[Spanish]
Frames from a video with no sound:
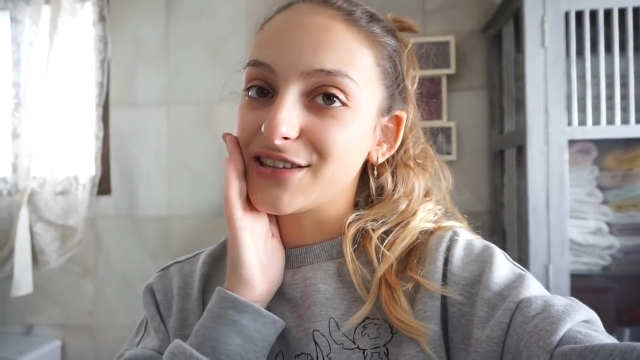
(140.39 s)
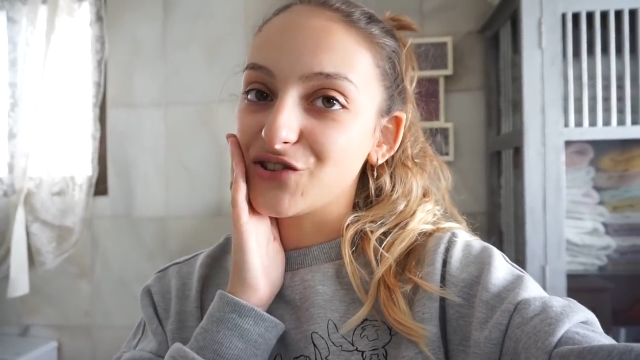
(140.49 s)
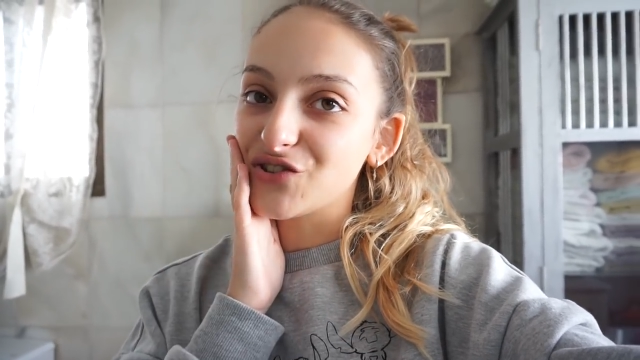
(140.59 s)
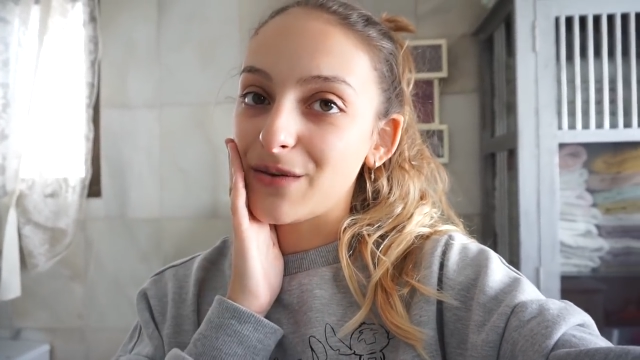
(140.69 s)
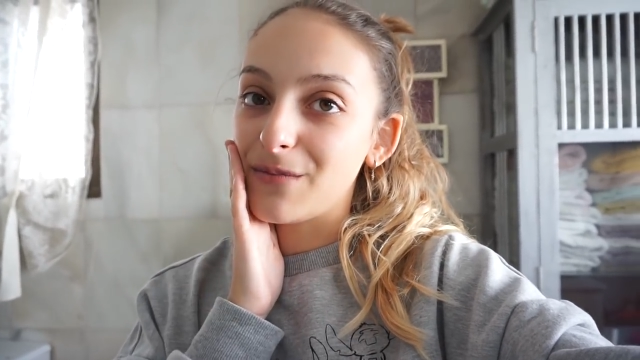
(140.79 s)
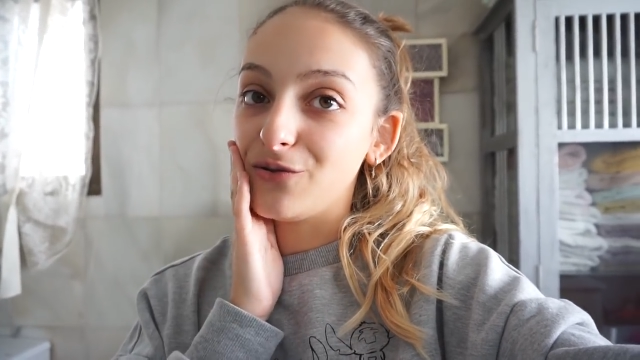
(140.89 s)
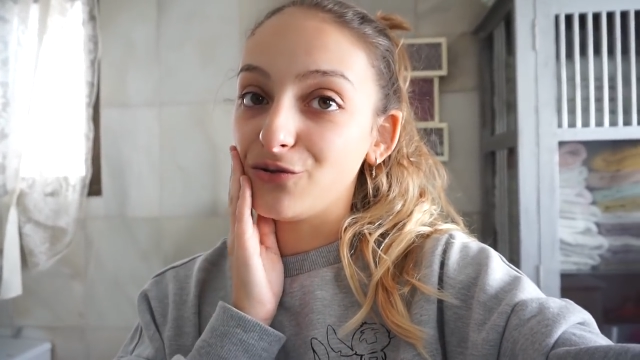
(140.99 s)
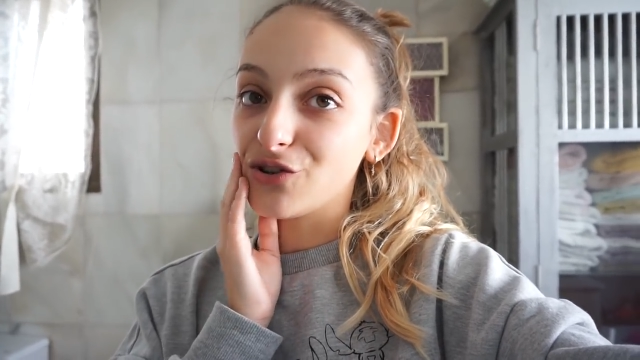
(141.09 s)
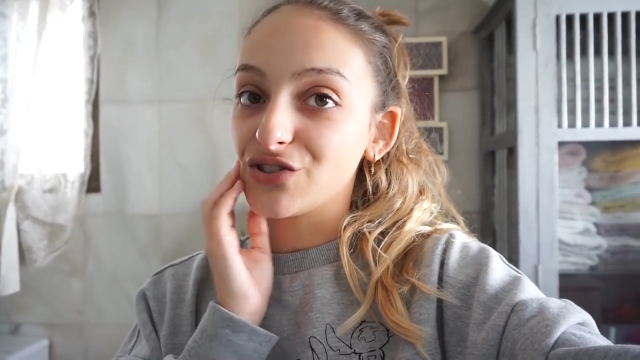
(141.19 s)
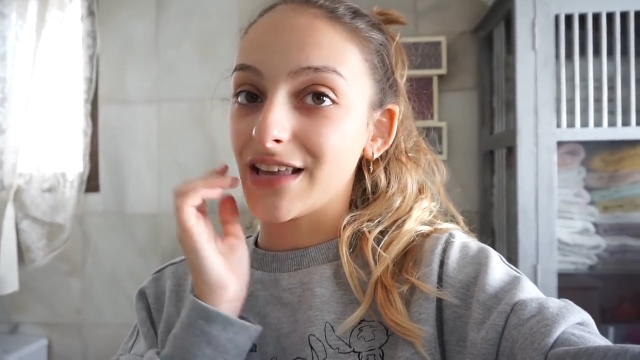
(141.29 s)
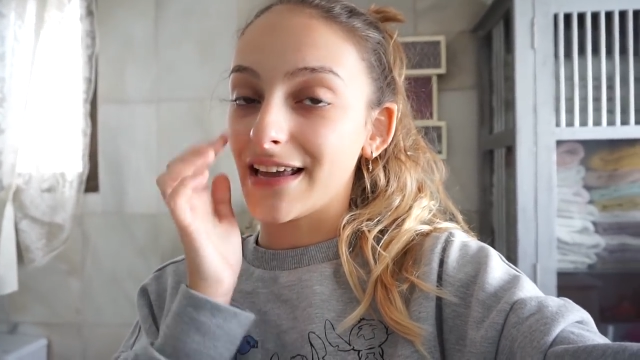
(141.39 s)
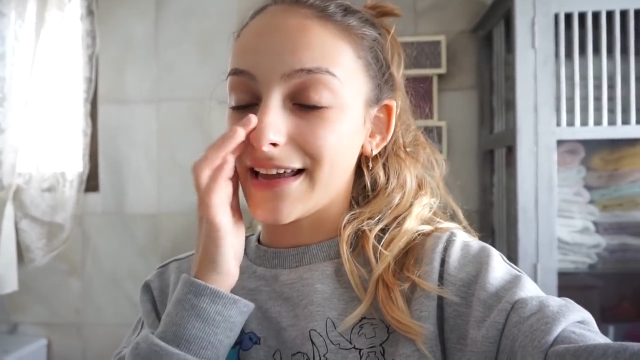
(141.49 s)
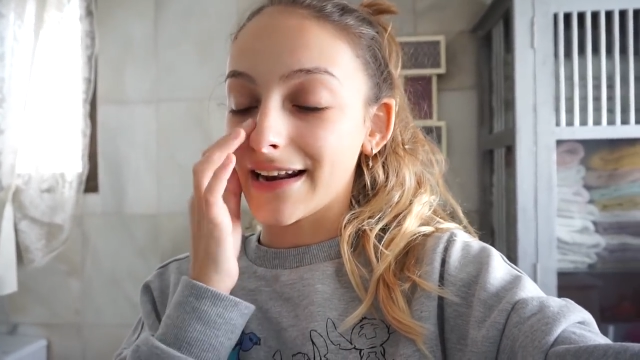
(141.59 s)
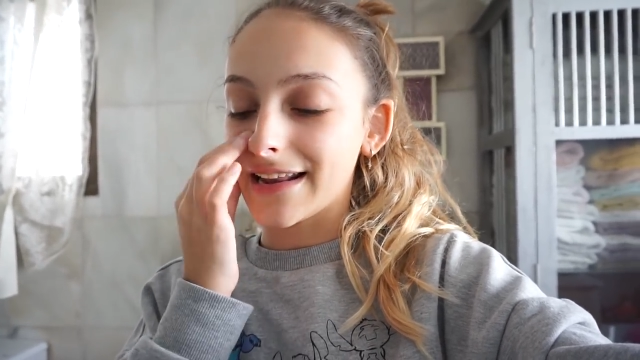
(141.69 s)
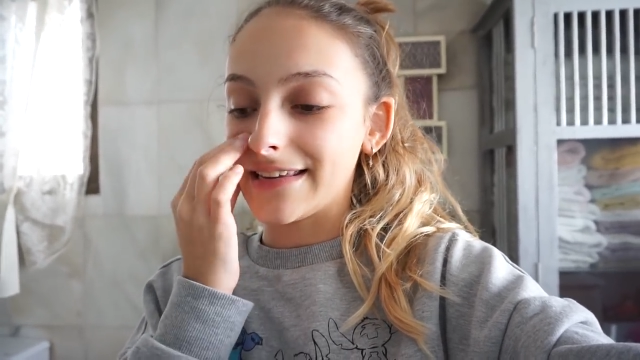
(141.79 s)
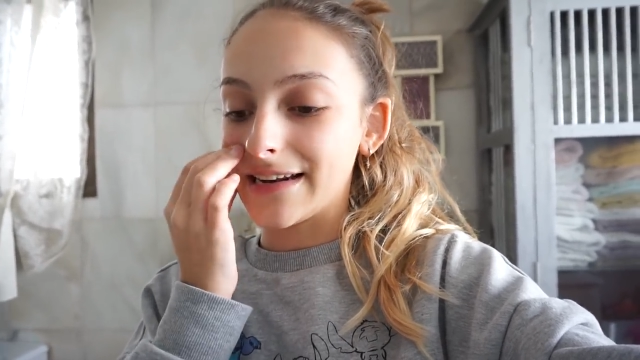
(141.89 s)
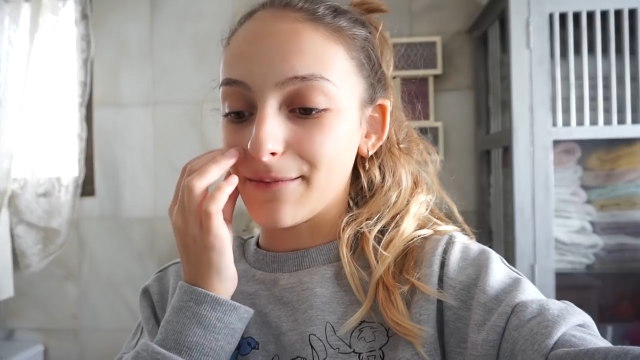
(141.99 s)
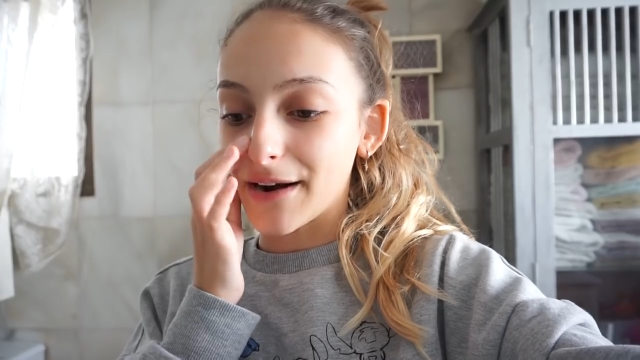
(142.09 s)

que son 6 minutos de Regina